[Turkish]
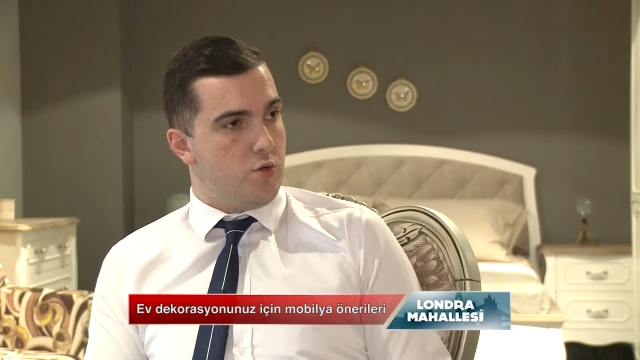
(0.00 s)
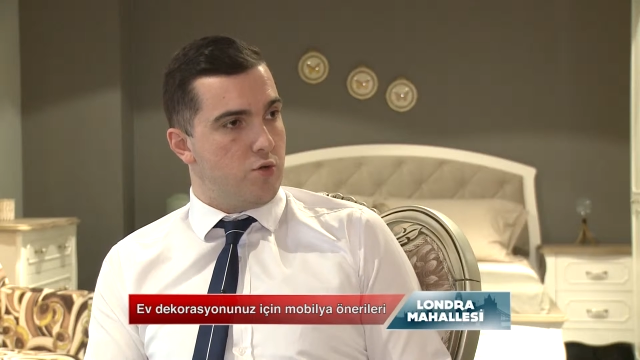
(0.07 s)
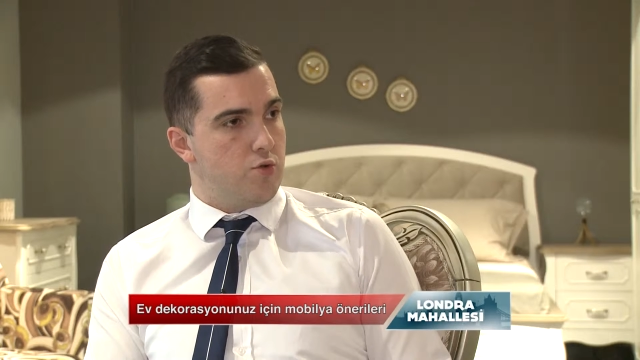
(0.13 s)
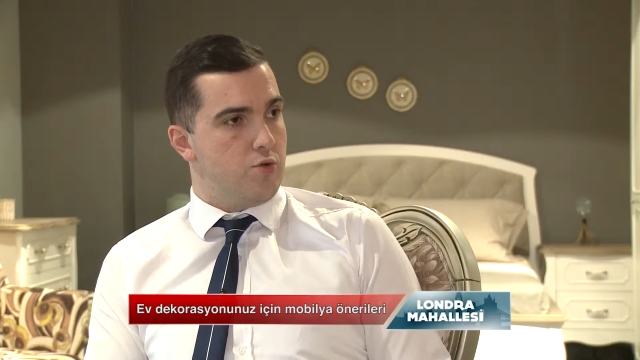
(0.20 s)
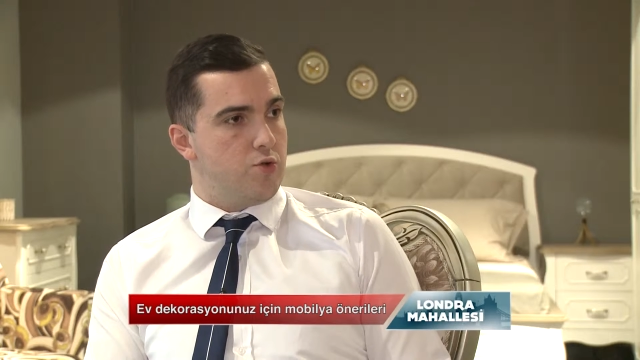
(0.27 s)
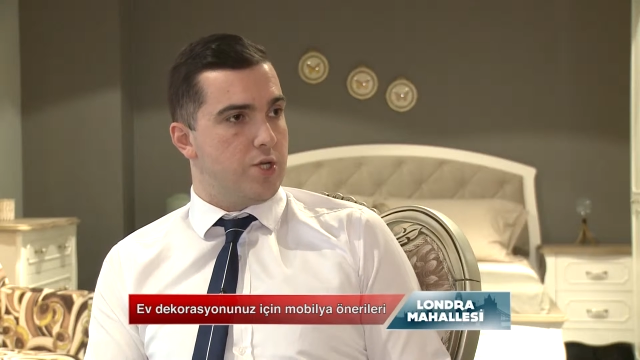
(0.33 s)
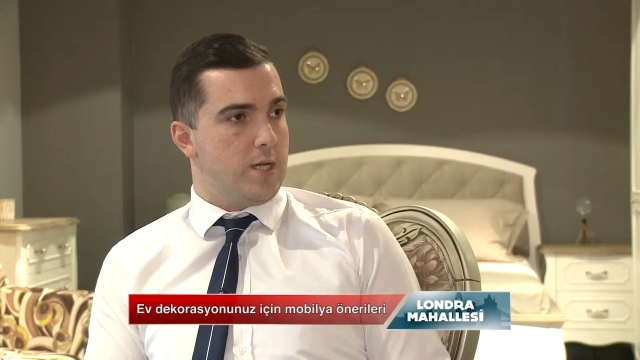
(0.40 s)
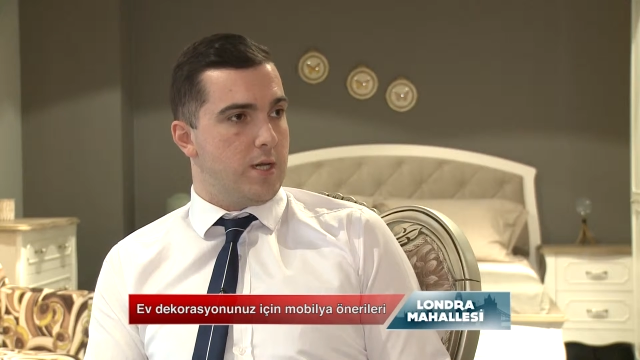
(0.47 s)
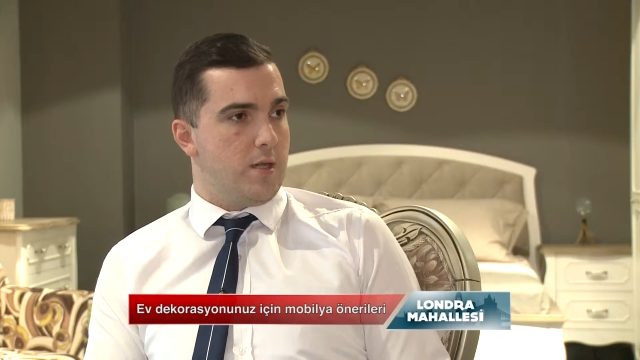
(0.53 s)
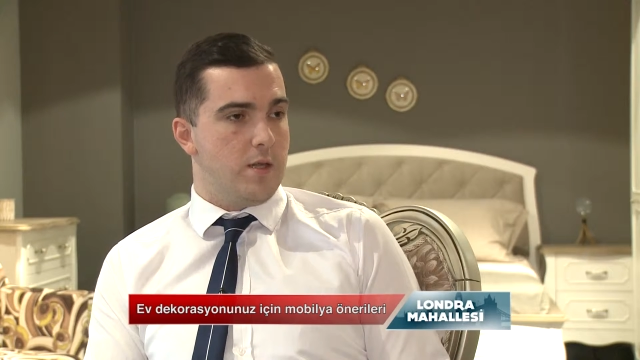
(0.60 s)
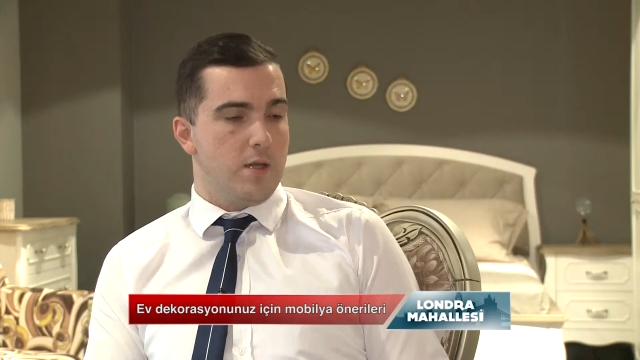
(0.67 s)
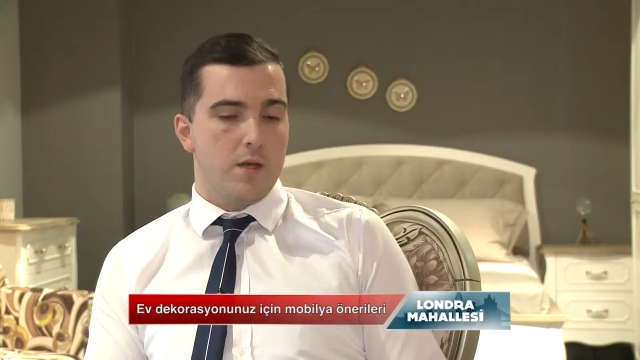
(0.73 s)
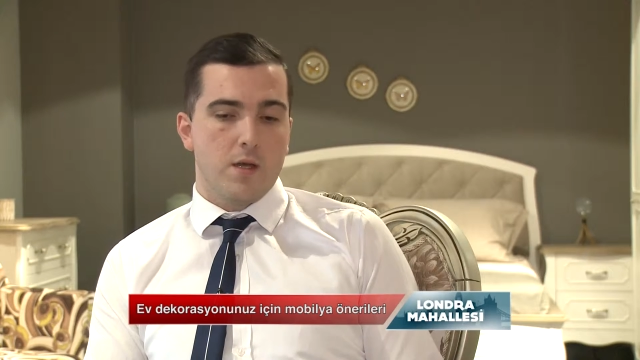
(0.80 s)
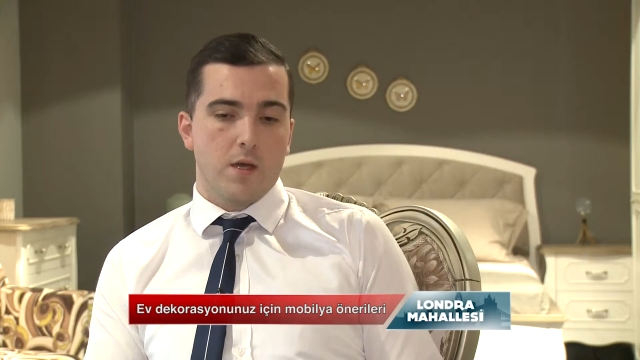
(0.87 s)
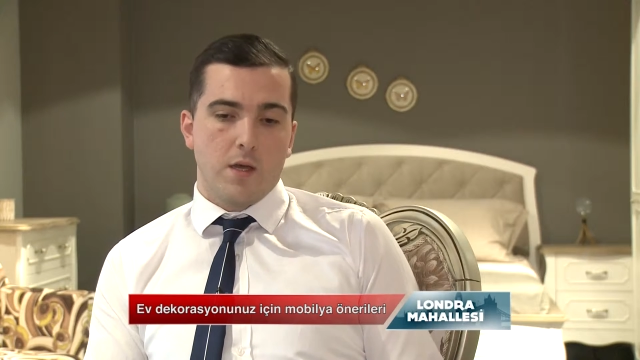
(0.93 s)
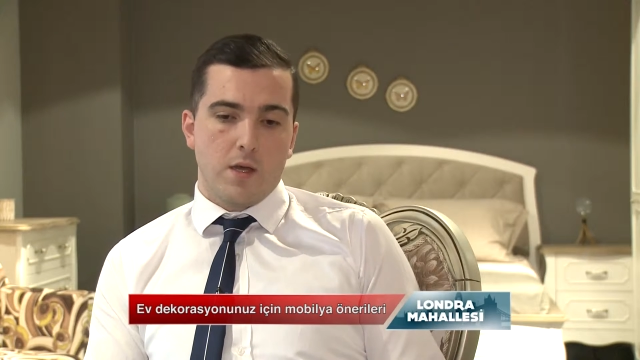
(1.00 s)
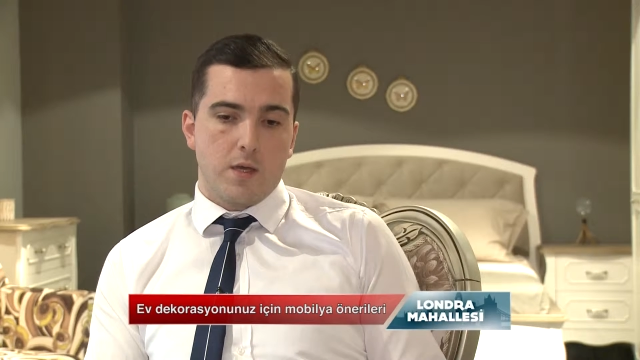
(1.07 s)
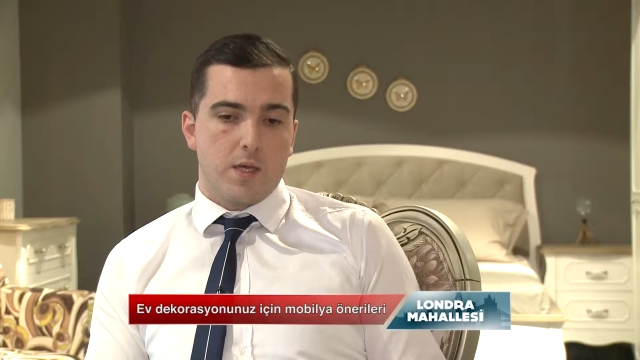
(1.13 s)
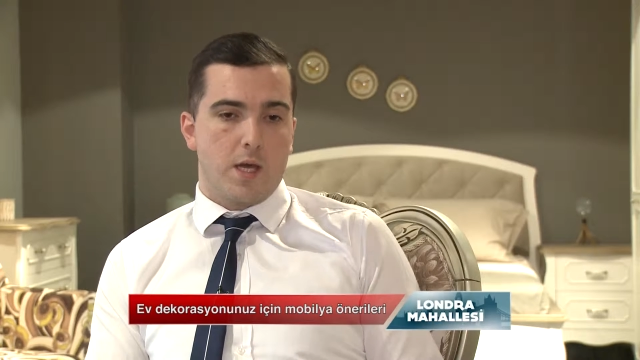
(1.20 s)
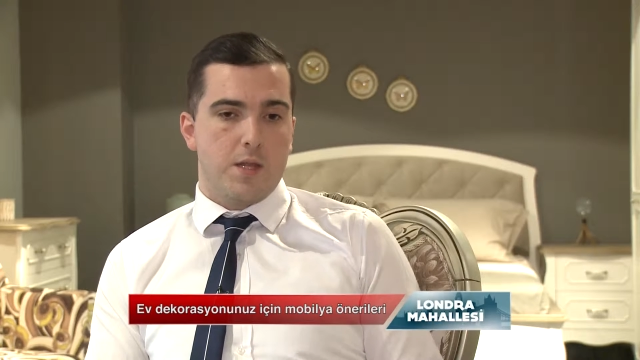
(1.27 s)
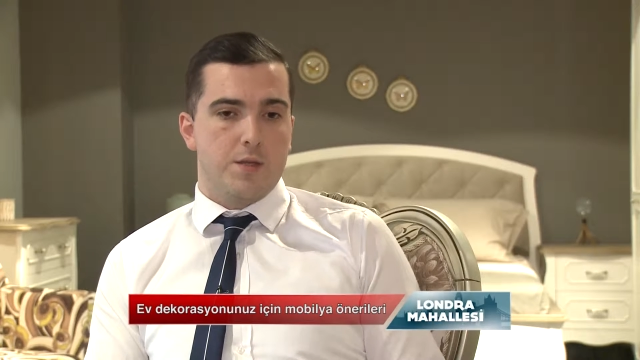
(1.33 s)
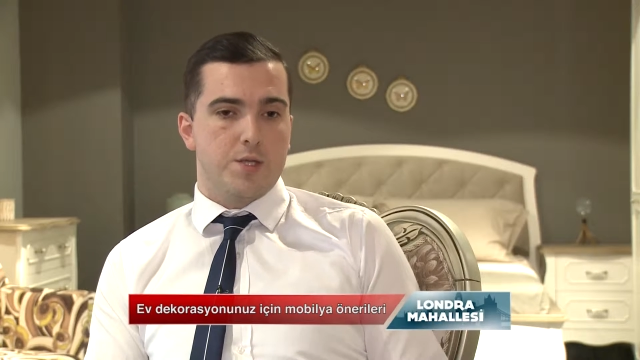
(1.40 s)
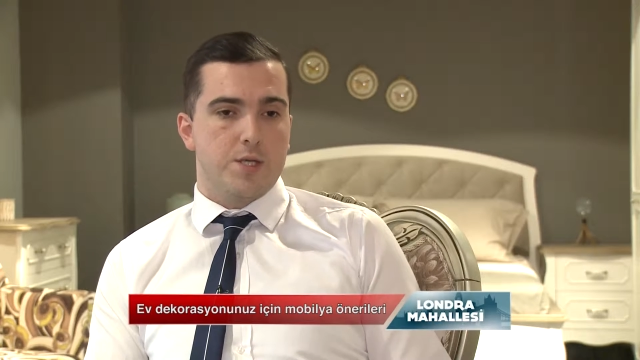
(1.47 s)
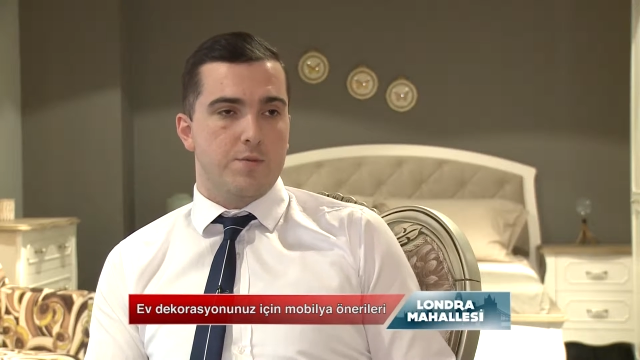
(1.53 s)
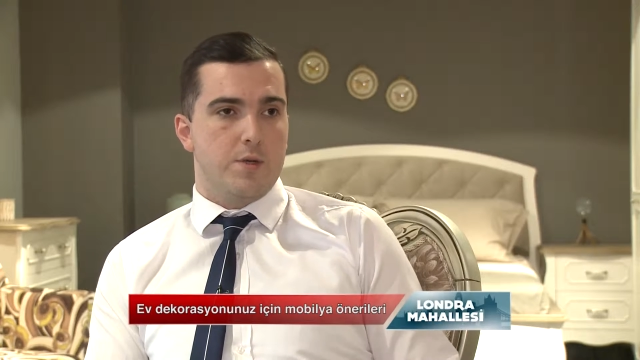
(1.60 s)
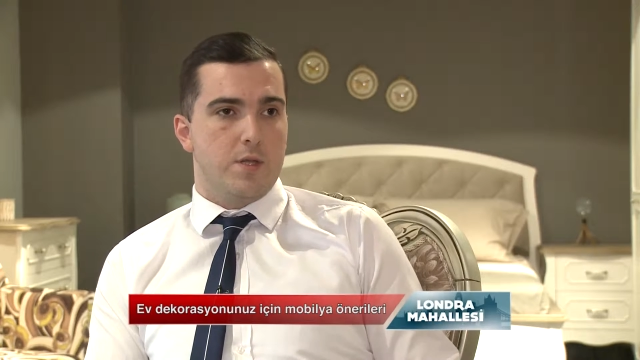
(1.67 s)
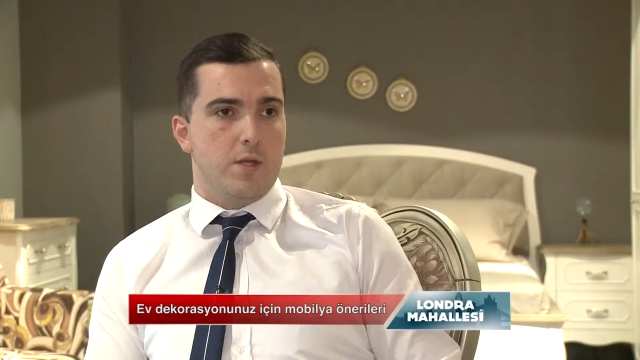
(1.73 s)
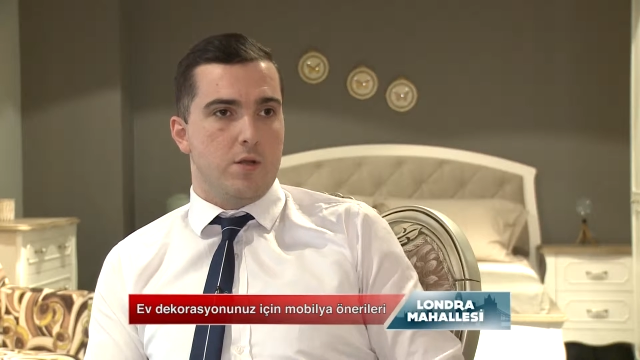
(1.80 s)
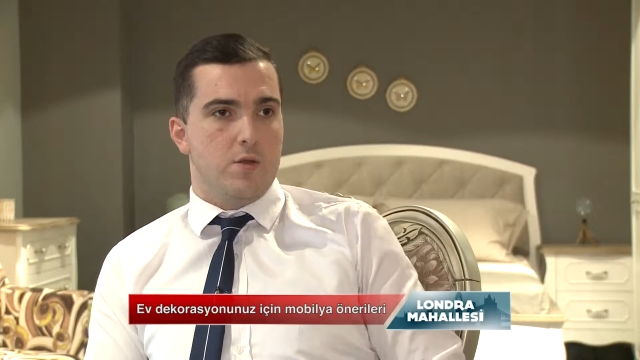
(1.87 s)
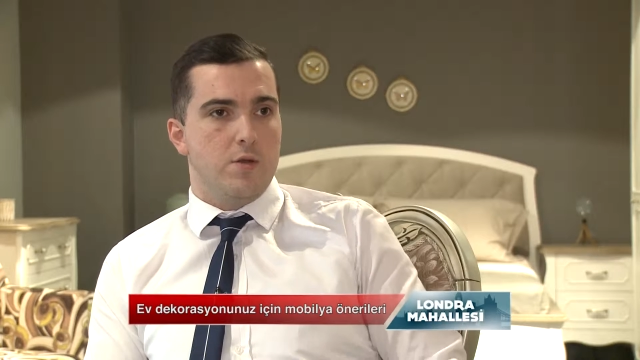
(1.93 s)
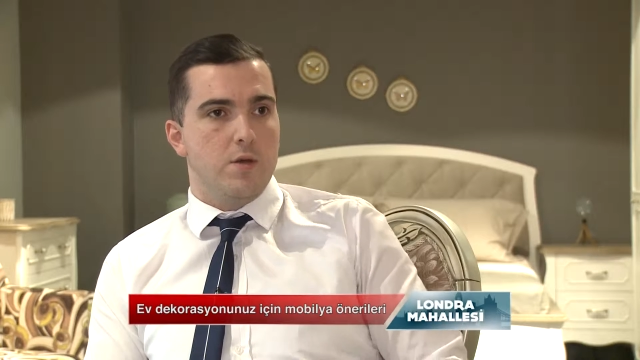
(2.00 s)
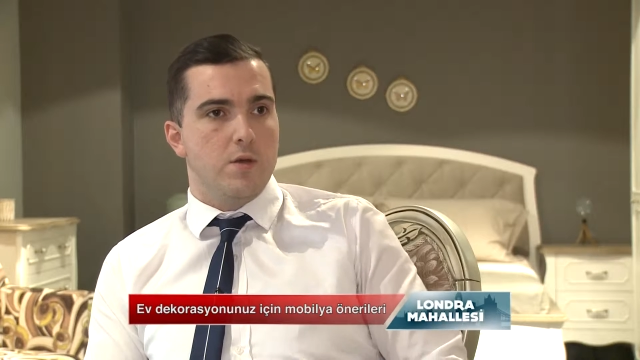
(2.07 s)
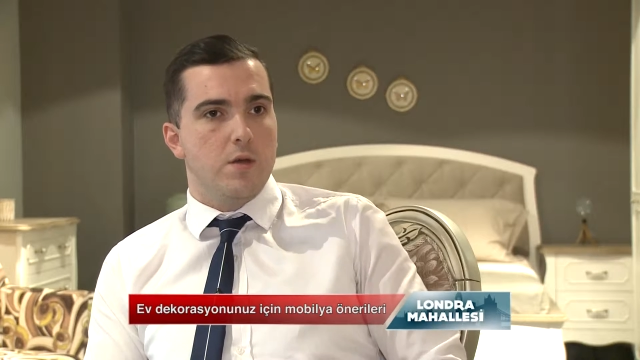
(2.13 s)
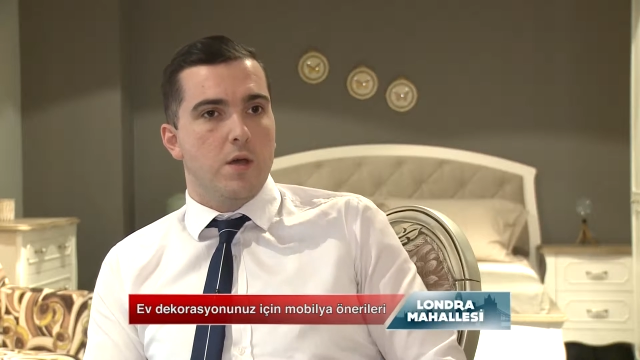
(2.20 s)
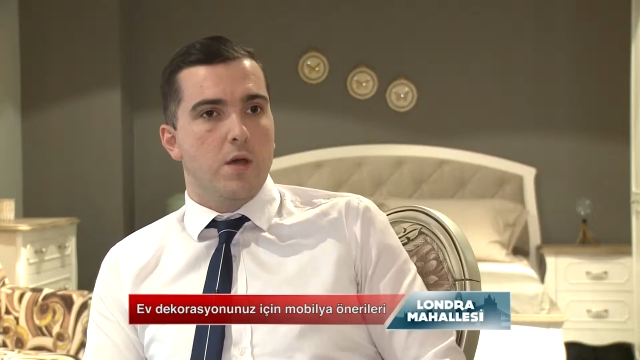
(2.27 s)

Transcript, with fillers: uygun şekilde kendisi belirliyor.